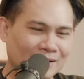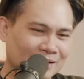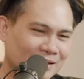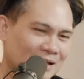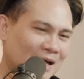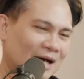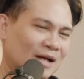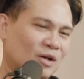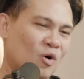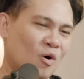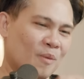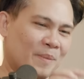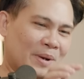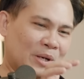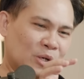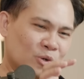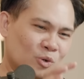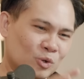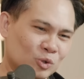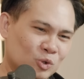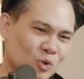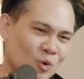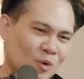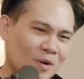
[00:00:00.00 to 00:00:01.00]
เดินลงไป
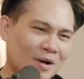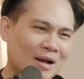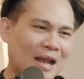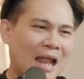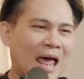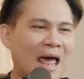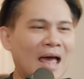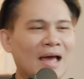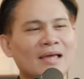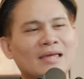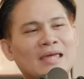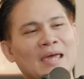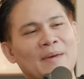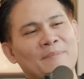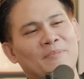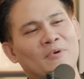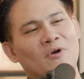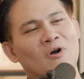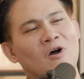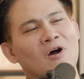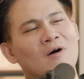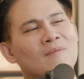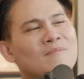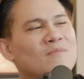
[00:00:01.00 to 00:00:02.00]
ดูทุกครั้งเก็บ
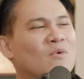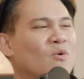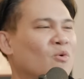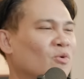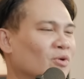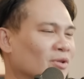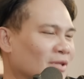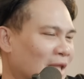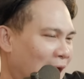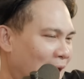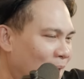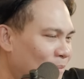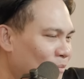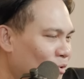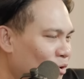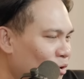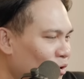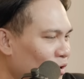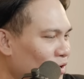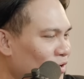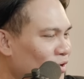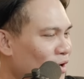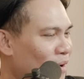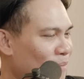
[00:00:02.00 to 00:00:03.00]
ข้อมูลถามค
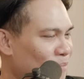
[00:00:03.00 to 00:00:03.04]
น